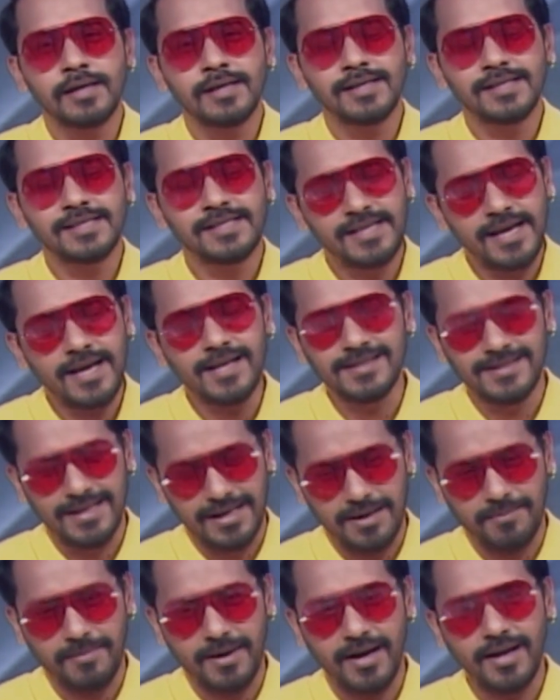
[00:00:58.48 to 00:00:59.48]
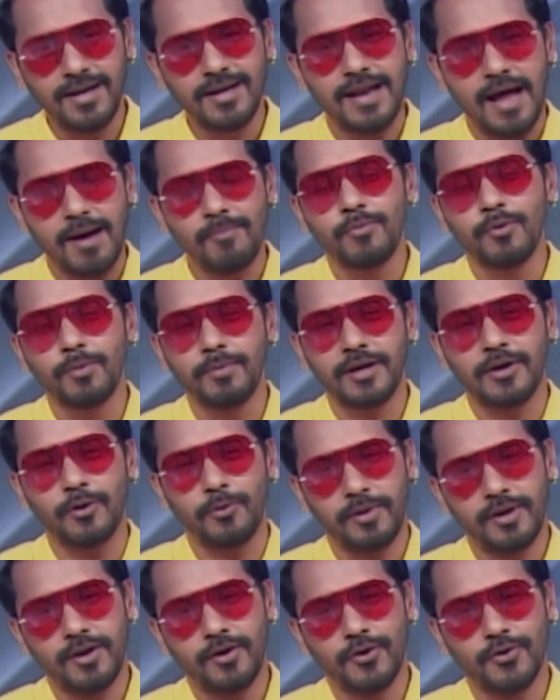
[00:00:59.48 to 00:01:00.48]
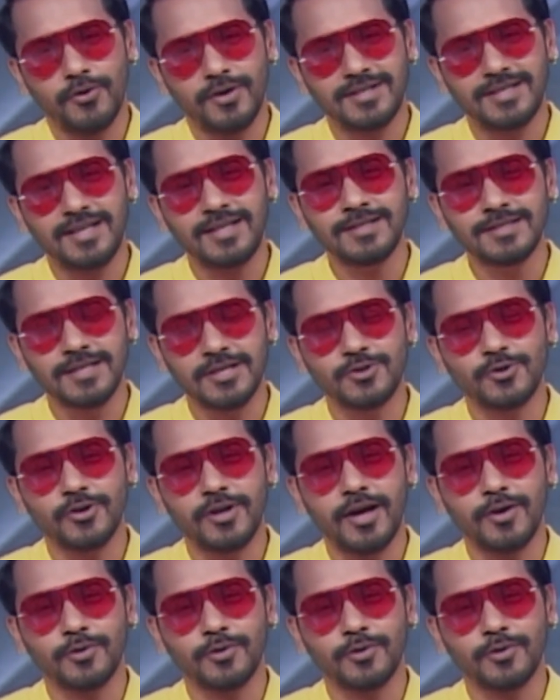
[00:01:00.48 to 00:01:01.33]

সেই সিনেমায় নাম ভূমিকা অভিনয় করেছেন চিত্রনায়ক